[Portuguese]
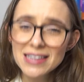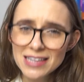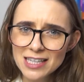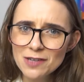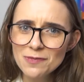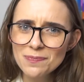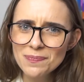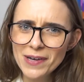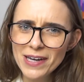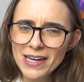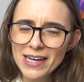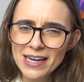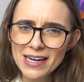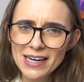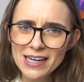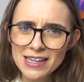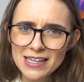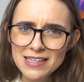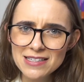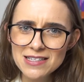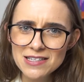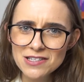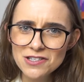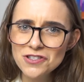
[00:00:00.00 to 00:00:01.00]
também
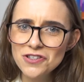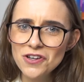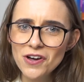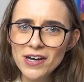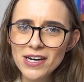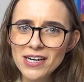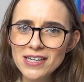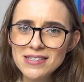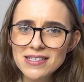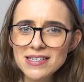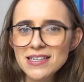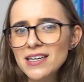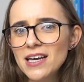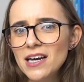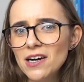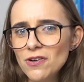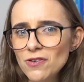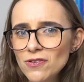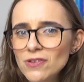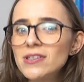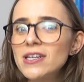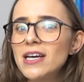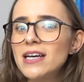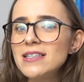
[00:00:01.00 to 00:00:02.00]
aquelas histórias em que
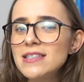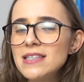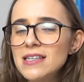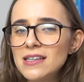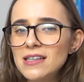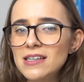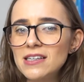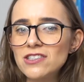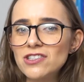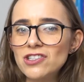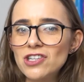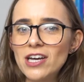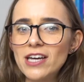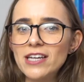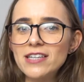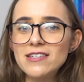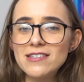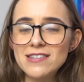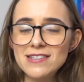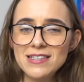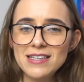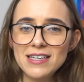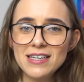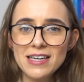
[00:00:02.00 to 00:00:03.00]
acontecem
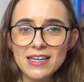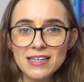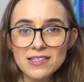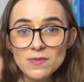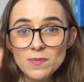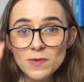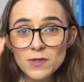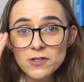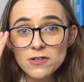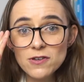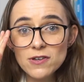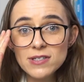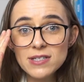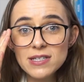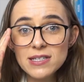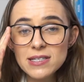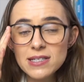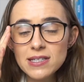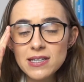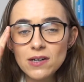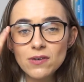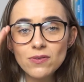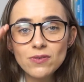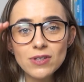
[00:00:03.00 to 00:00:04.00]
tragédias, em que as pessoas
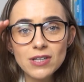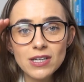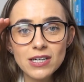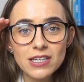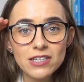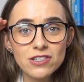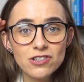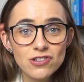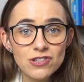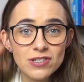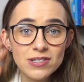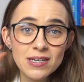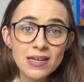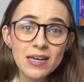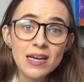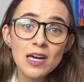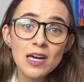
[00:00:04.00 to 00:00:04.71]
estão tristes,